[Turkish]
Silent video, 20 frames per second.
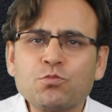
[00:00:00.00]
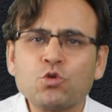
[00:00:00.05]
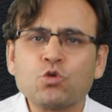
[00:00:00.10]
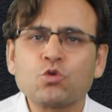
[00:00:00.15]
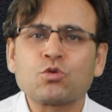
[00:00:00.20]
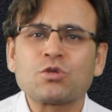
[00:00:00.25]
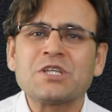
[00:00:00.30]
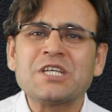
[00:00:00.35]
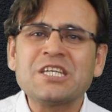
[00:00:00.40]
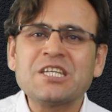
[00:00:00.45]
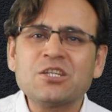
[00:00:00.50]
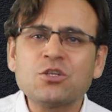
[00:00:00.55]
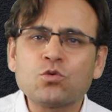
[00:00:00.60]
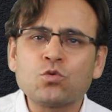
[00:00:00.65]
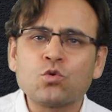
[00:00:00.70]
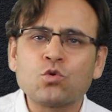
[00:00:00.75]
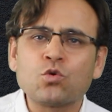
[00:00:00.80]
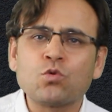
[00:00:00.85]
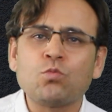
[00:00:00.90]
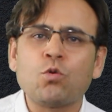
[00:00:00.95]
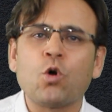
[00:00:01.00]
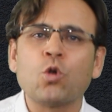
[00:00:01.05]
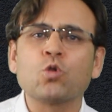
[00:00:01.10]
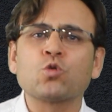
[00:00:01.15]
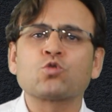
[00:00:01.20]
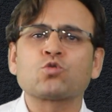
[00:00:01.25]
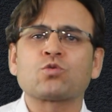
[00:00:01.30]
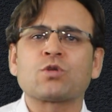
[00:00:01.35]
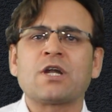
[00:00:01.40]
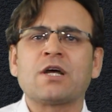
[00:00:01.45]
büyük dini grubu
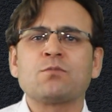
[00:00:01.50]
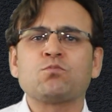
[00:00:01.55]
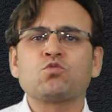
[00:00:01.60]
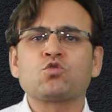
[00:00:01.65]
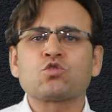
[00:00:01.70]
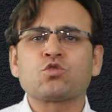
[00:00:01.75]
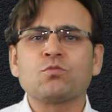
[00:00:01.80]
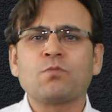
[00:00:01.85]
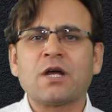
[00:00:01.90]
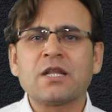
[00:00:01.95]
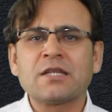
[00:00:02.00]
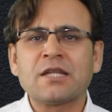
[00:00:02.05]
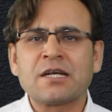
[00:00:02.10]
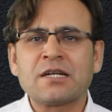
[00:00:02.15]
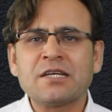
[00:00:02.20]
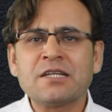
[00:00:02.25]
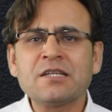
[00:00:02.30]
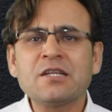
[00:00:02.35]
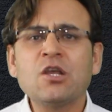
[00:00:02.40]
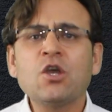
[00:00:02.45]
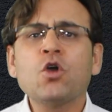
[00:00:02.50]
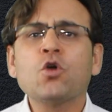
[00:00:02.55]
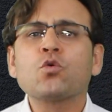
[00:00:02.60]
oluşturan Müslümanların